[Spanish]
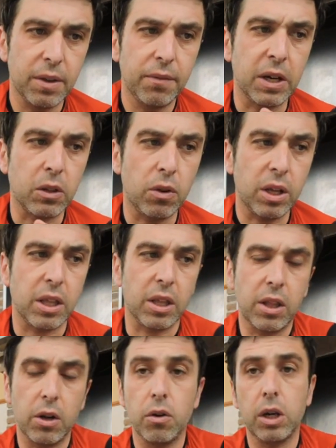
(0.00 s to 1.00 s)
factores
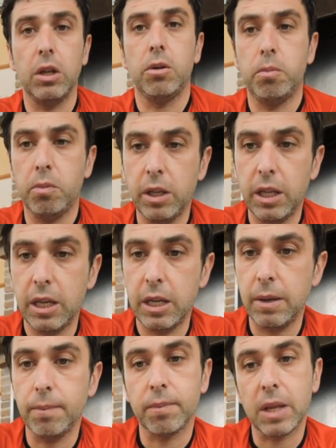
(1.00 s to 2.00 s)
externos que nos
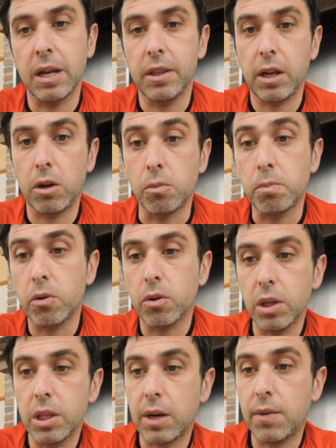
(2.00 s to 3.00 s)
puede alterar un
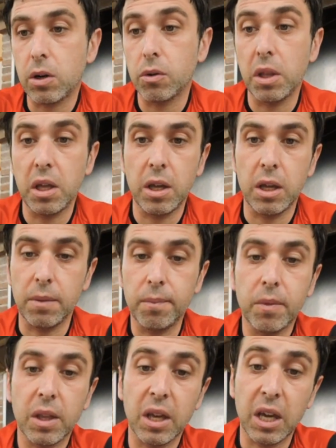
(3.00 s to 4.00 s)
poco el trabajo de,
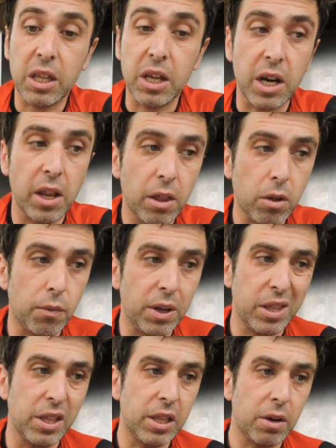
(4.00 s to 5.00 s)
que se realiza
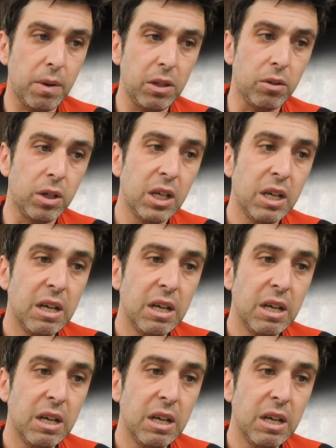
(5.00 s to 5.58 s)
sobre ese intervalo.